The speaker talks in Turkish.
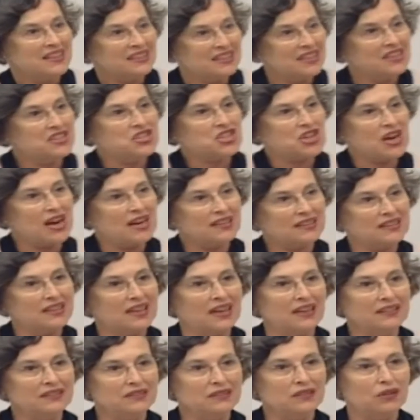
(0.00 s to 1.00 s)

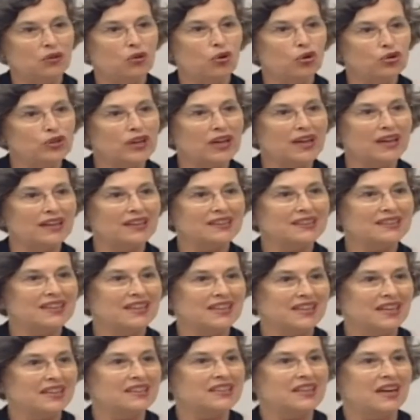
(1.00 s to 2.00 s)
geçerken ona
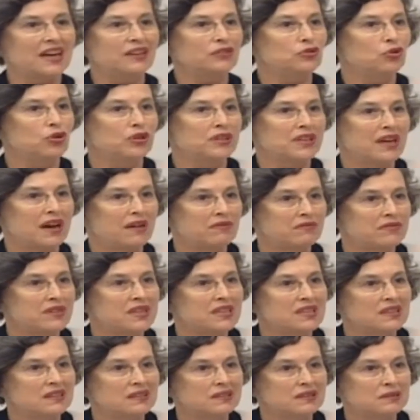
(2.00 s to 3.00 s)
gereken önem
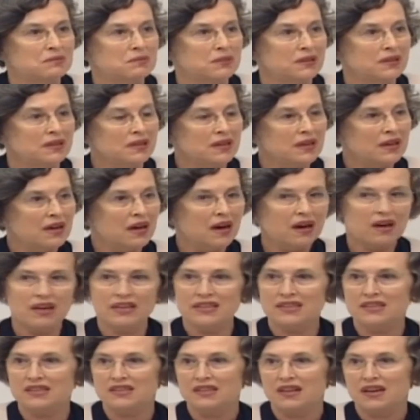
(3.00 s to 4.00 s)
verildi mi?
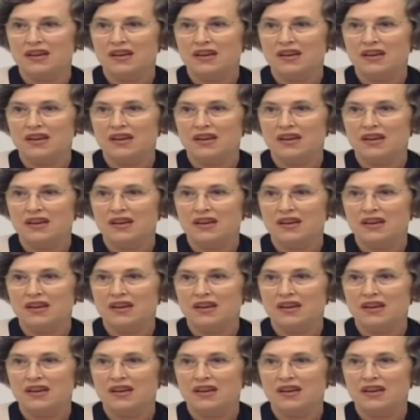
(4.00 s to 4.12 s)
Hayır.